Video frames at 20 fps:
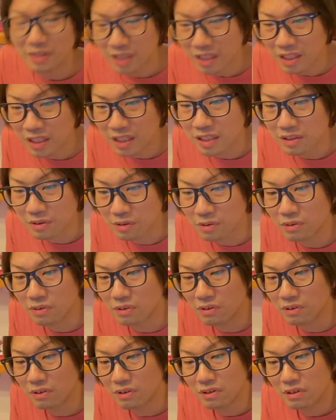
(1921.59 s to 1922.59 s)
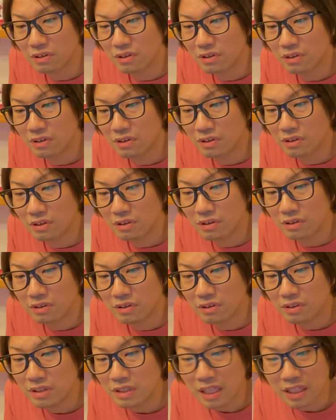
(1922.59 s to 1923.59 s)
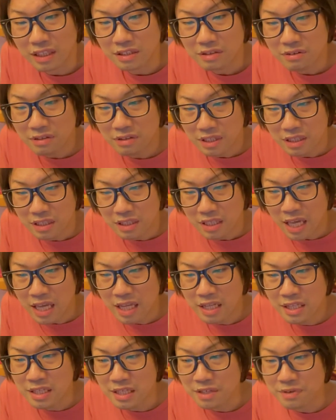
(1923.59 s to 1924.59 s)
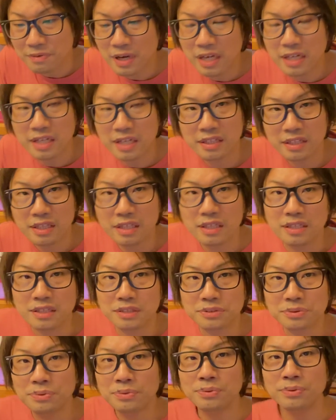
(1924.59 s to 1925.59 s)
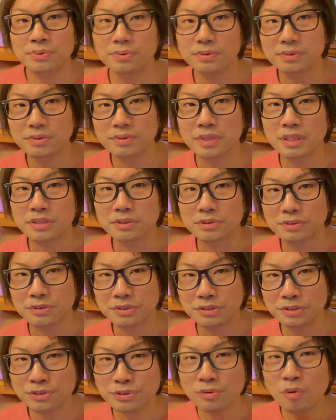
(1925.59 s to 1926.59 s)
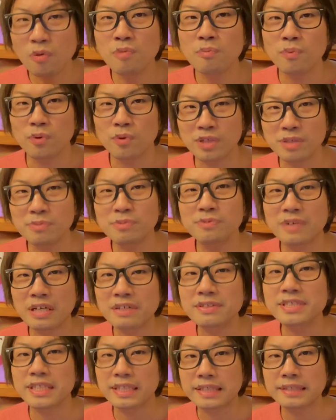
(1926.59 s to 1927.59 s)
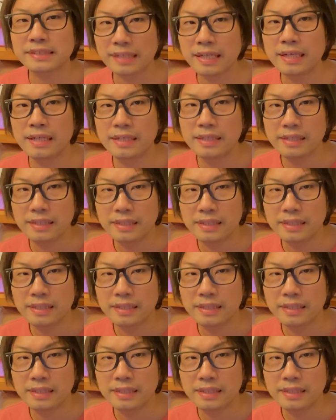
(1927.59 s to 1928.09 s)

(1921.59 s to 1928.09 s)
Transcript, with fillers: だけど、なんか変に言われて、その、なんつうの、言う方も気分悪いじゃないですか。